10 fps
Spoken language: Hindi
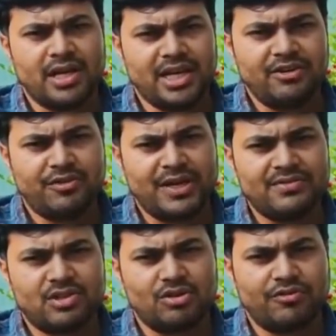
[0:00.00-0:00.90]
एट फाइव
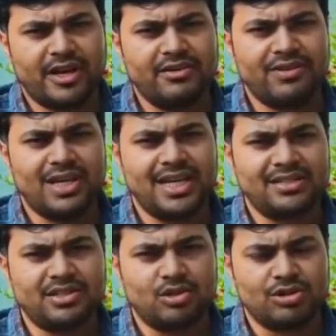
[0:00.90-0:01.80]
ज़ीरो फाइव एट
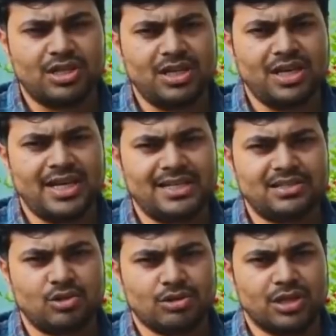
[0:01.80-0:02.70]
ज़ीरो थ्री एट
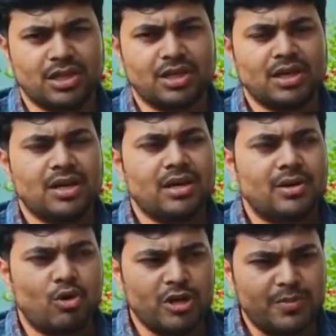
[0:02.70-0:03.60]
ज़ीरो थ्री
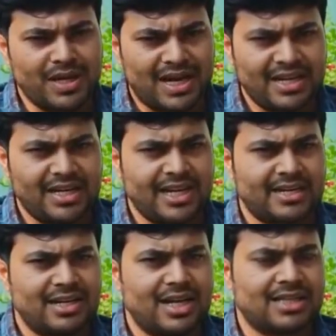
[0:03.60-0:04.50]
कोई भी
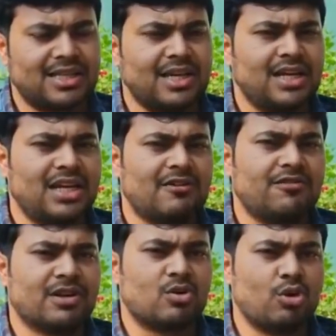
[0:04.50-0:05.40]
अनडिटेक्टेड आता है या
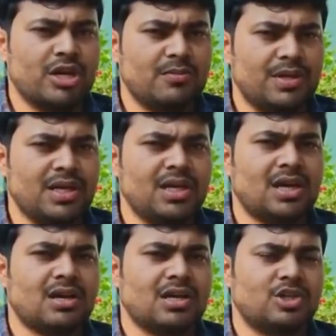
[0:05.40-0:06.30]
फिर कोई भी
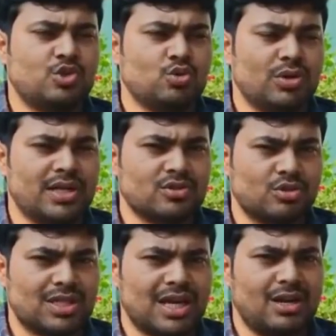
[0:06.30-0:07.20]
इशू रेज
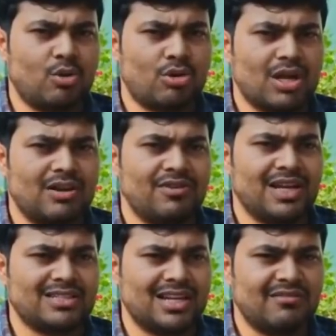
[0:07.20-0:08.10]
होता है लोकल
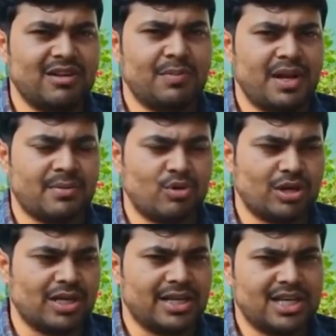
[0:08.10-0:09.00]
विलेज लेवल पर
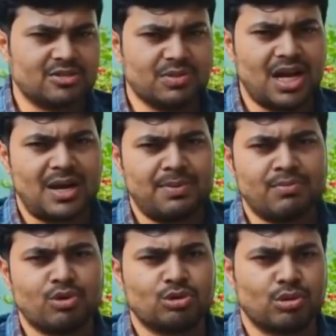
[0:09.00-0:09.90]
रिमोट एरियाज़ में आप
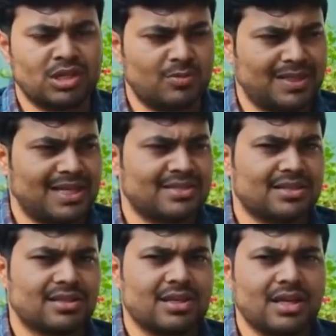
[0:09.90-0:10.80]
हमको तुरंत बता
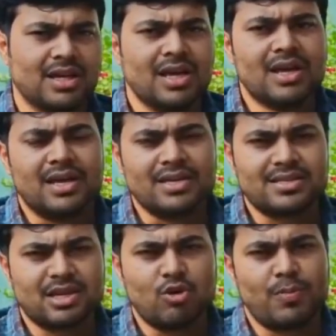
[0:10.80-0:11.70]
सकते हैं
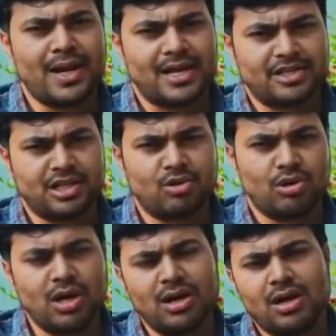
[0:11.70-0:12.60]
इसके ऊपर एक्शन
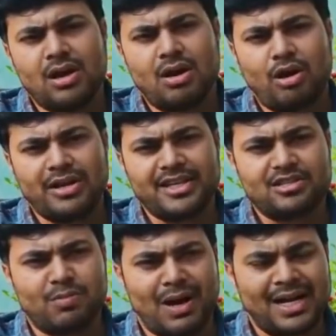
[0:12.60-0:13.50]
होगा और ये
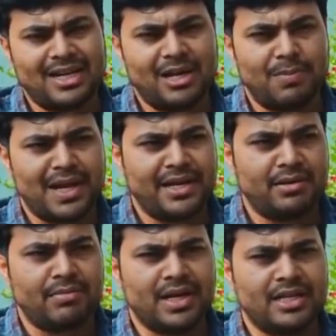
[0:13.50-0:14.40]
स्मार्ट हेल्पलाइन
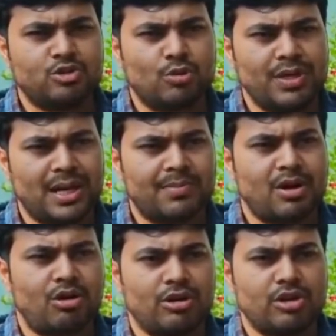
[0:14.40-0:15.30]
नंबर है जो भी
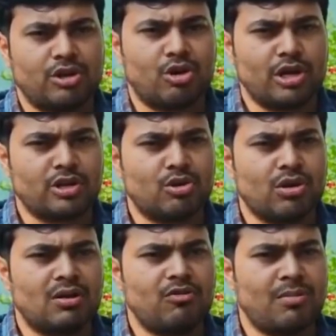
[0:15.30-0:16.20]
आपका ऑडियो रिकॉर्डिंग
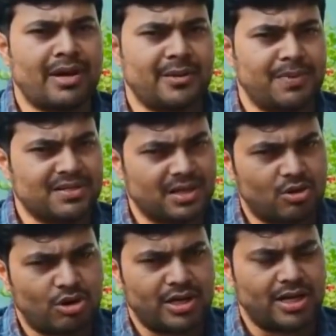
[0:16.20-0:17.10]
होगा वो हमारे पास
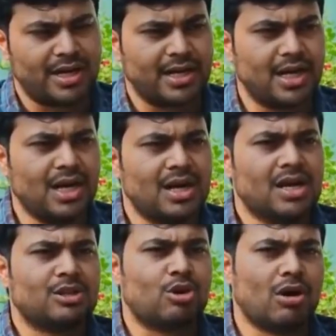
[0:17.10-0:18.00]
रिकॉर्डेड रहेगा
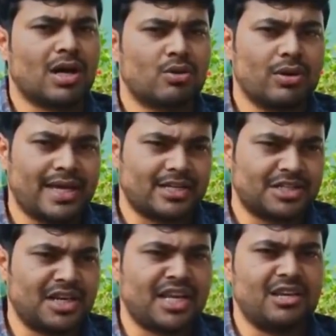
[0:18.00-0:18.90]
तो अगर कोई
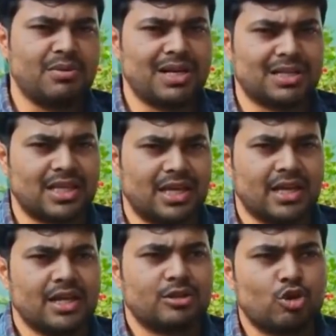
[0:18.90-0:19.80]
एक्शन नहीं भी लेता है
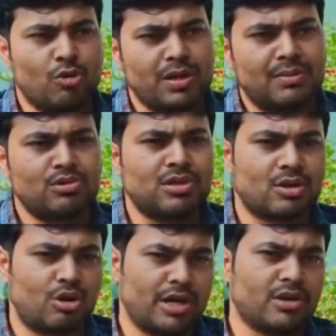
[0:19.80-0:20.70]
तो भी हम उस
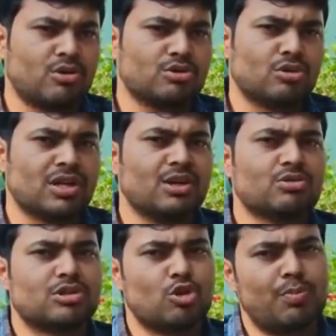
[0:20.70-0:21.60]
रिकॉर्डिंग को सुन के
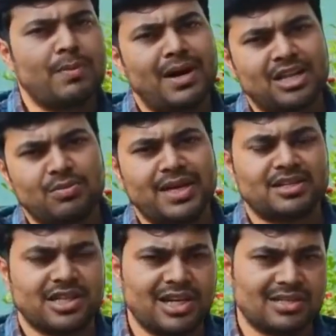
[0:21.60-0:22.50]
उसके ऊपर बाद में
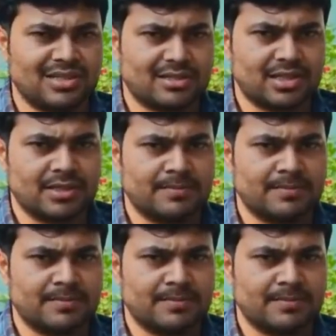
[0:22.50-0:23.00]
एक्शन ले सकते हैं